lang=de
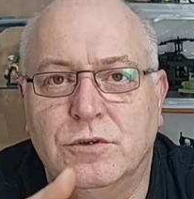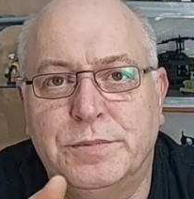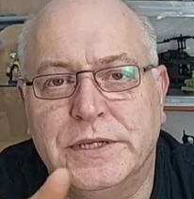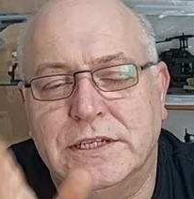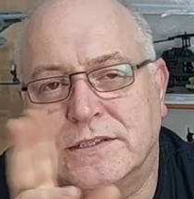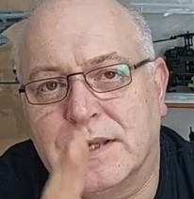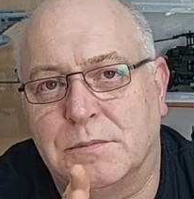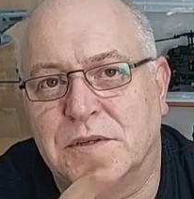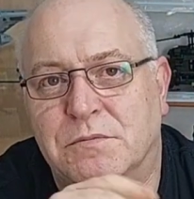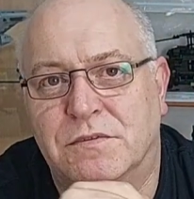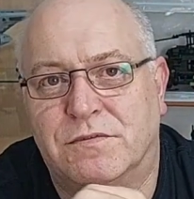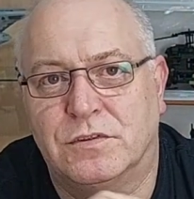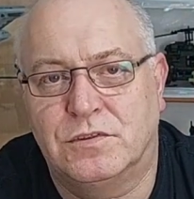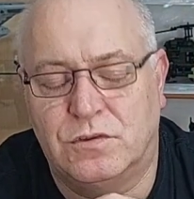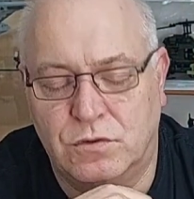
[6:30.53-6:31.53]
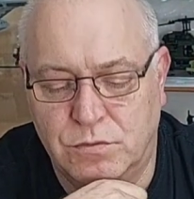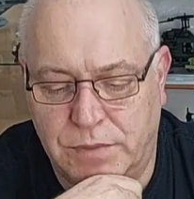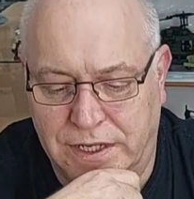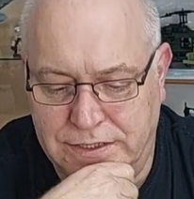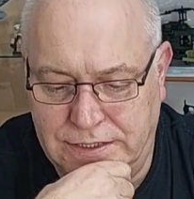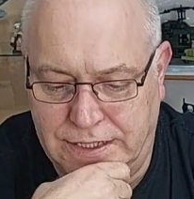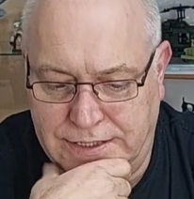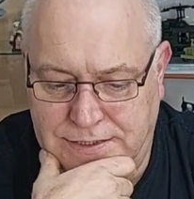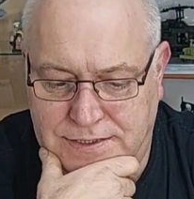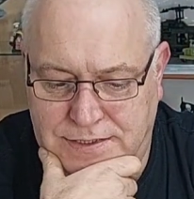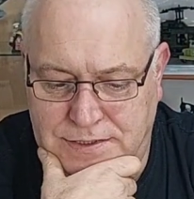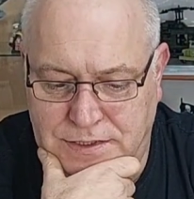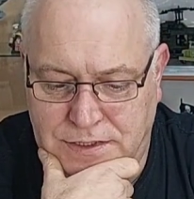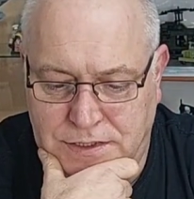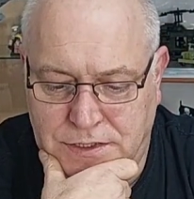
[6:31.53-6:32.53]
Übrigens habe ich mir von Sluban
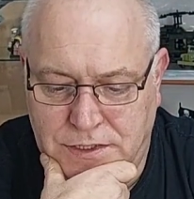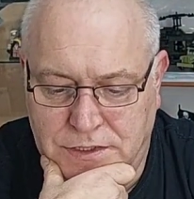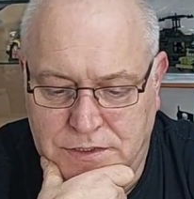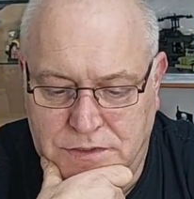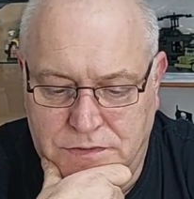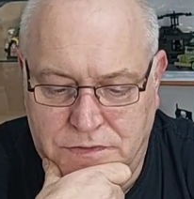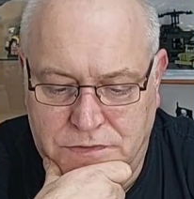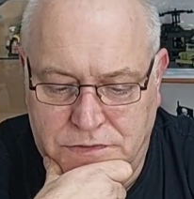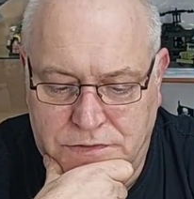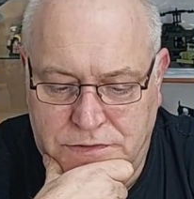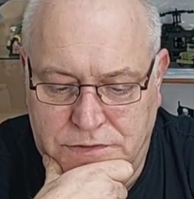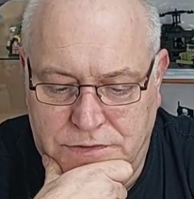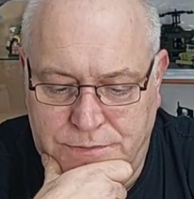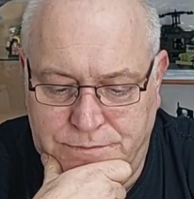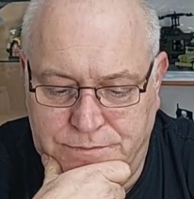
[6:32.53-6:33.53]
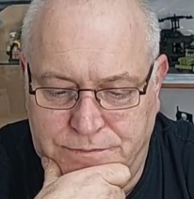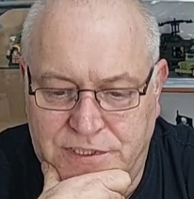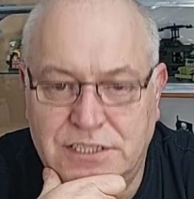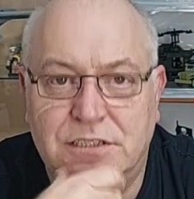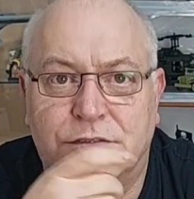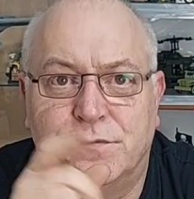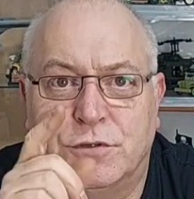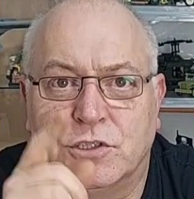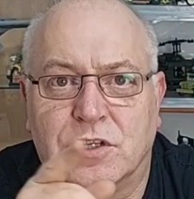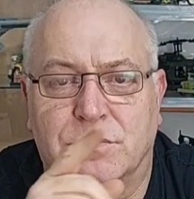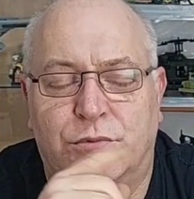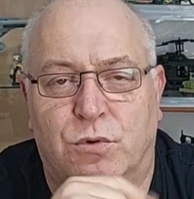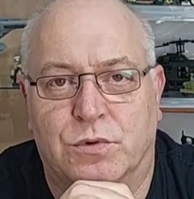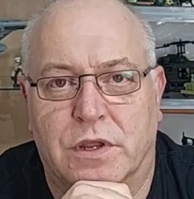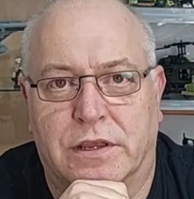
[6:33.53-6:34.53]
jetzt ähm, dieses
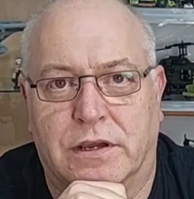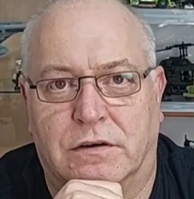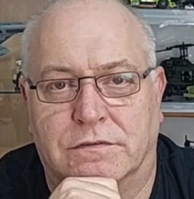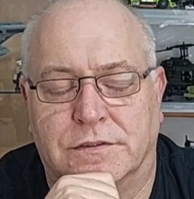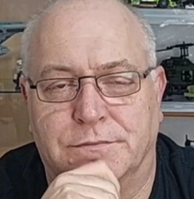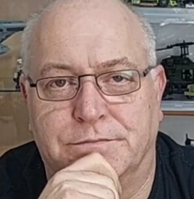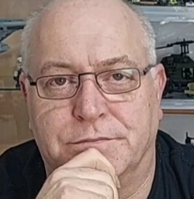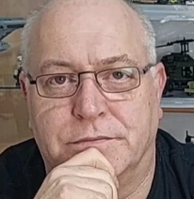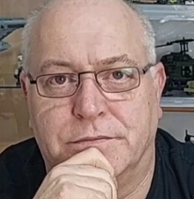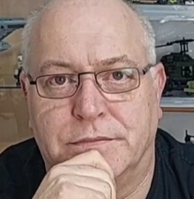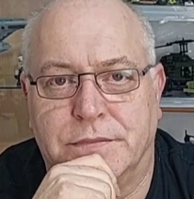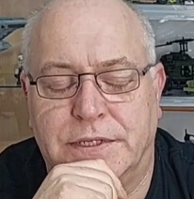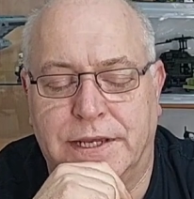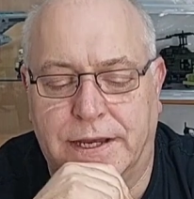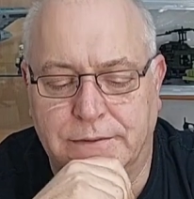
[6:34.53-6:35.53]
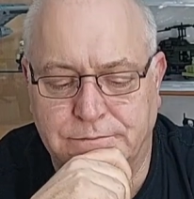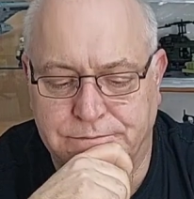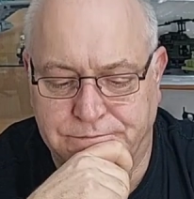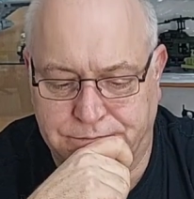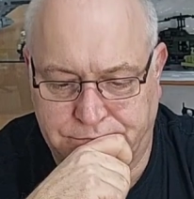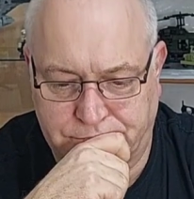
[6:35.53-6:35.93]
Fischerboot gekauft. Ja?